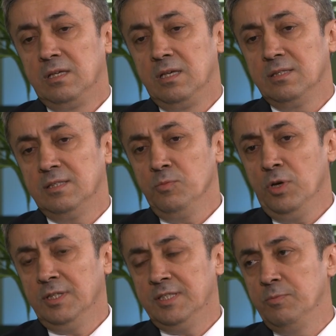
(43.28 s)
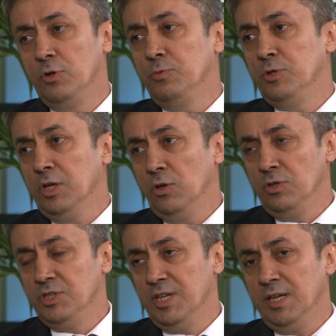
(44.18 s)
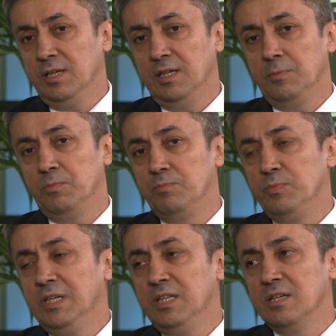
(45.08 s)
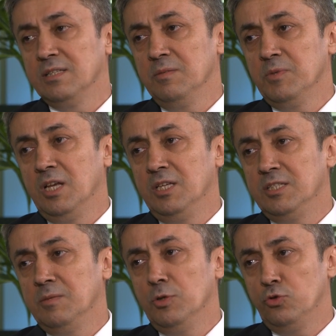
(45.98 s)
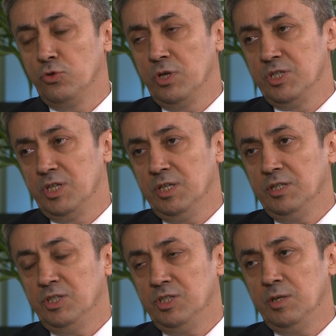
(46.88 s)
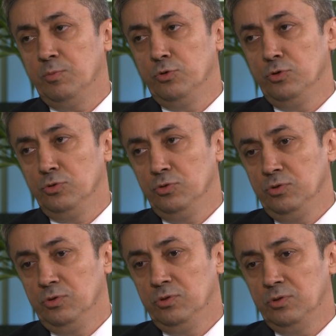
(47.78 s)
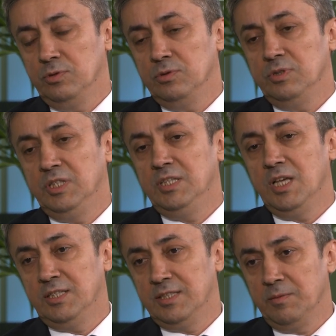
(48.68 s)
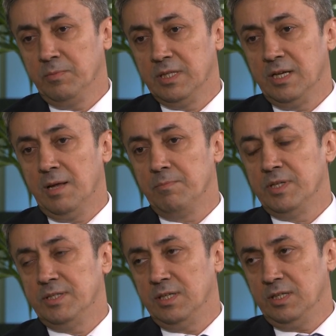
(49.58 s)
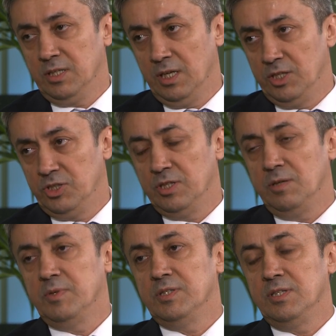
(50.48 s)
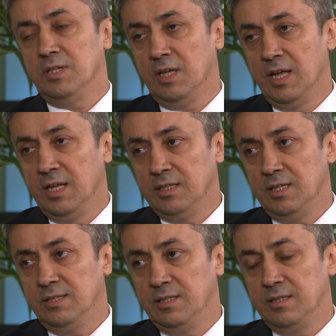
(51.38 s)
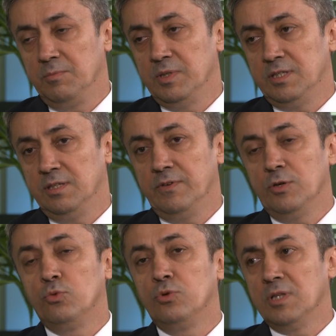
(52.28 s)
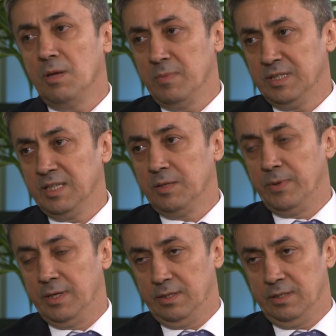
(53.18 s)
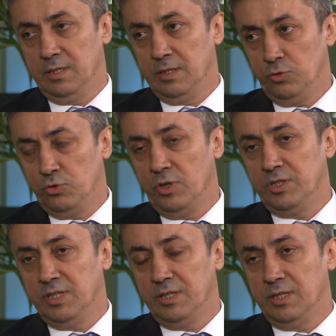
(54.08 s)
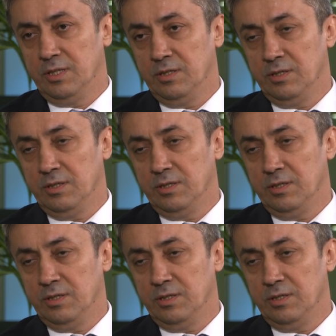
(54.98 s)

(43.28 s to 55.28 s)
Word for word: Yazılım mühendisliği bölümüne görünce e, bir yazılım geliştirme süreci, işte bunun e, ihtiyaçların belirlenmesi, geliştirilmesi, test edilmesi ve uygulanması gibi süreçleri